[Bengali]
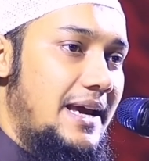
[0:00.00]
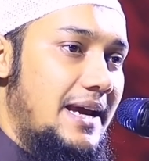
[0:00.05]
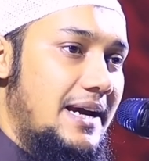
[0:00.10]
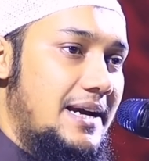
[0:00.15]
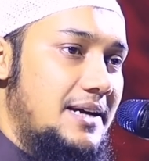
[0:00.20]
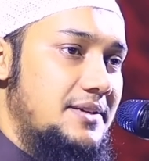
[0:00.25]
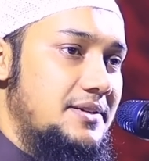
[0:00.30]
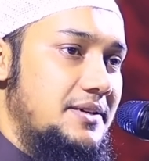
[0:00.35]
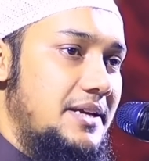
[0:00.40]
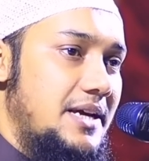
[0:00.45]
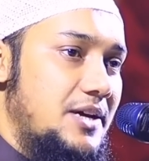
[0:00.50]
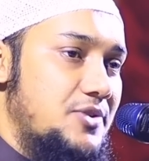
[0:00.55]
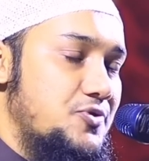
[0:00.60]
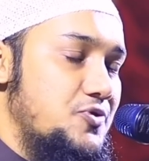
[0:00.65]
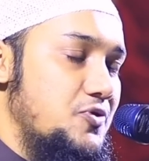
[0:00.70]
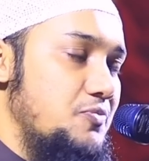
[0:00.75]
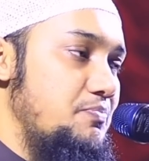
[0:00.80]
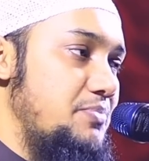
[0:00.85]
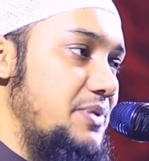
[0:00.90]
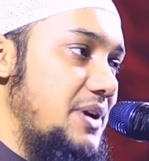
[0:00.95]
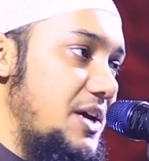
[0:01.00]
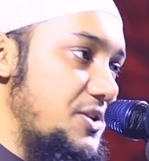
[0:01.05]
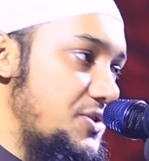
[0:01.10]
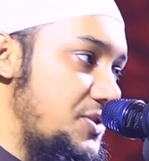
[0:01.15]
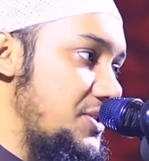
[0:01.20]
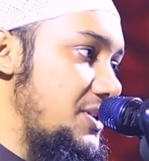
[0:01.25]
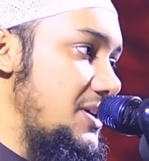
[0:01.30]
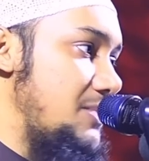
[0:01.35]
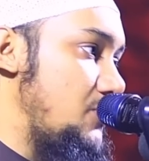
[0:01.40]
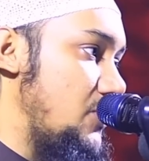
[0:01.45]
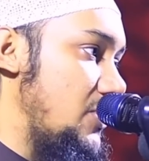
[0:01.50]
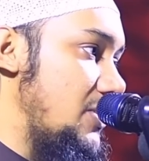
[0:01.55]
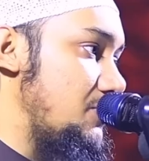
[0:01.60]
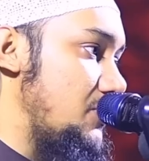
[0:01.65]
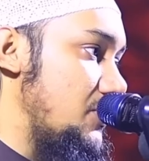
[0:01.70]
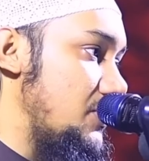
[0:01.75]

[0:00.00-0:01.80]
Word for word: এক হাজার একশো বিরাশিটা বইয়ের